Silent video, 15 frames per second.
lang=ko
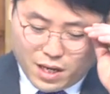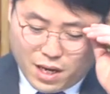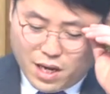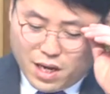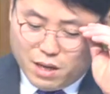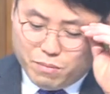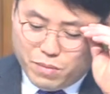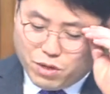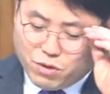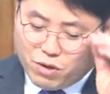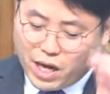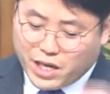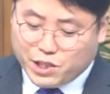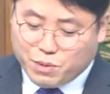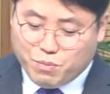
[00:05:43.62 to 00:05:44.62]

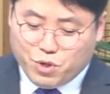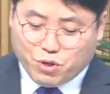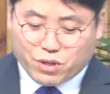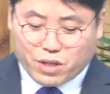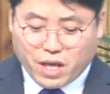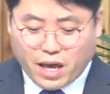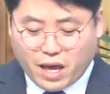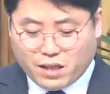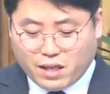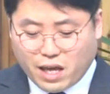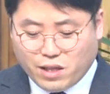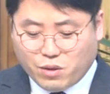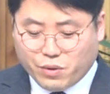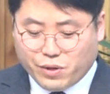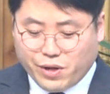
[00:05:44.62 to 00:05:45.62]
미국의 16대
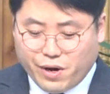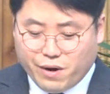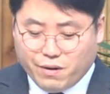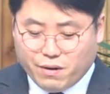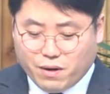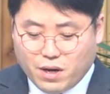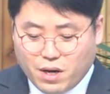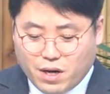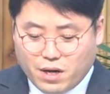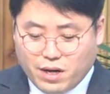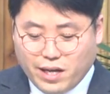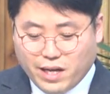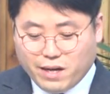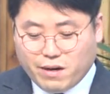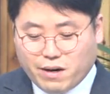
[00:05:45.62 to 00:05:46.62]
대통령
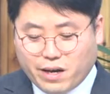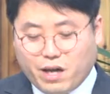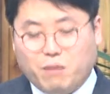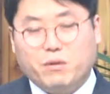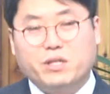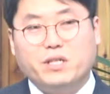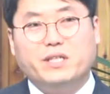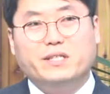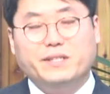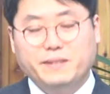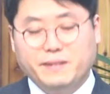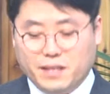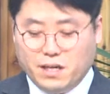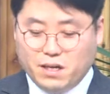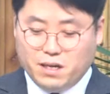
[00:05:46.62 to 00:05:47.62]
링컨의 어머니는
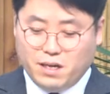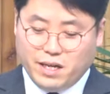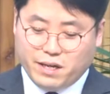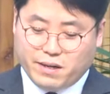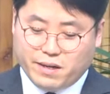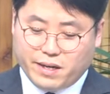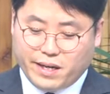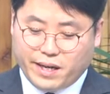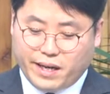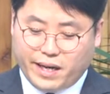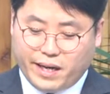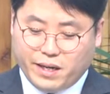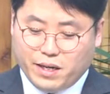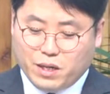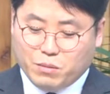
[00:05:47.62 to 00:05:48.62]

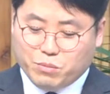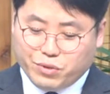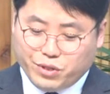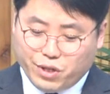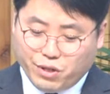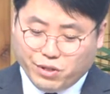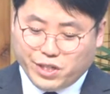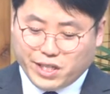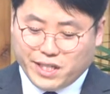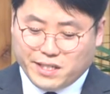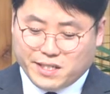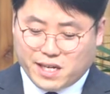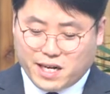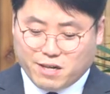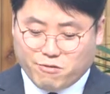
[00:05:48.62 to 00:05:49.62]
링컨에게 부정적인
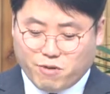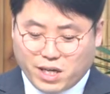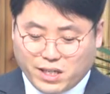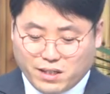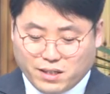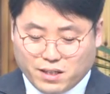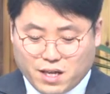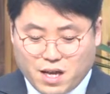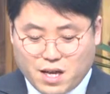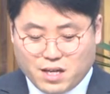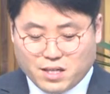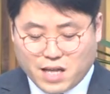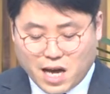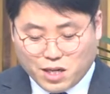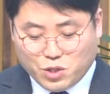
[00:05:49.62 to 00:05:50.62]
사람과는
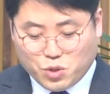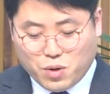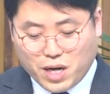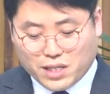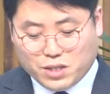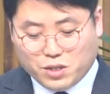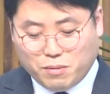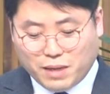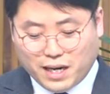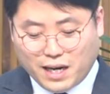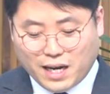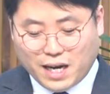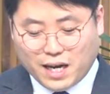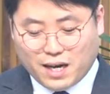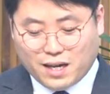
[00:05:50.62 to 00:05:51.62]
상종하지도
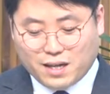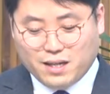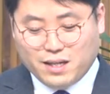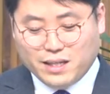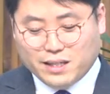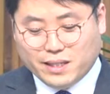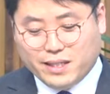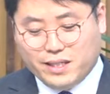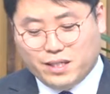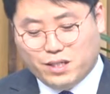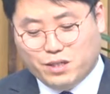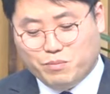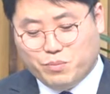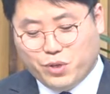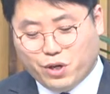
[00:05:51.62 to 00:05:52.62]
말라.
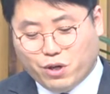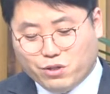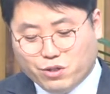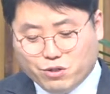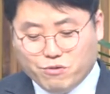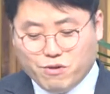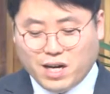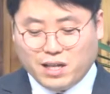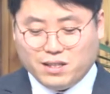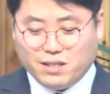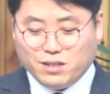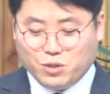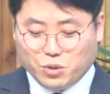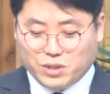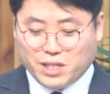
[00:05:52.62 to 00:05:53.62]
그들은 병균과 같은
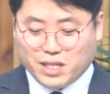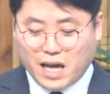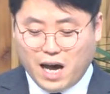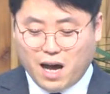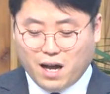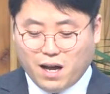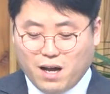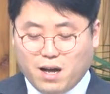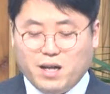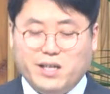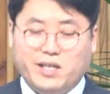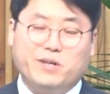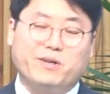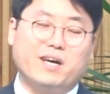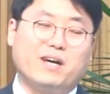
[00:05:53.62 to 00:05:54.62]
존재다.
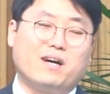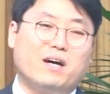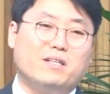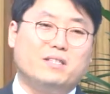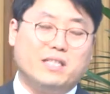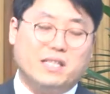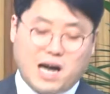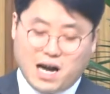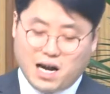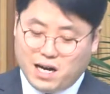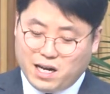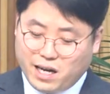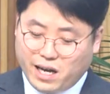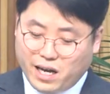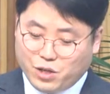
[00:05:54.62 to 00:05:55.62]
이렇게까지
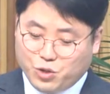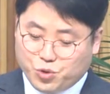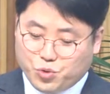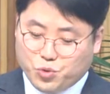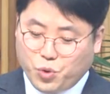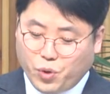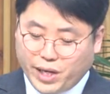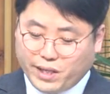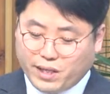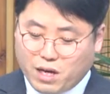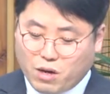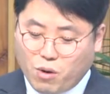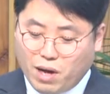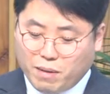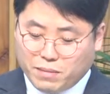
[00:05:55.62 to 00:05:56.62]
강하게
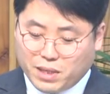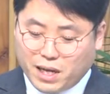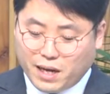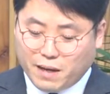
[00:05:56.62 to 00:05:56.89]
충고했다고 합니다.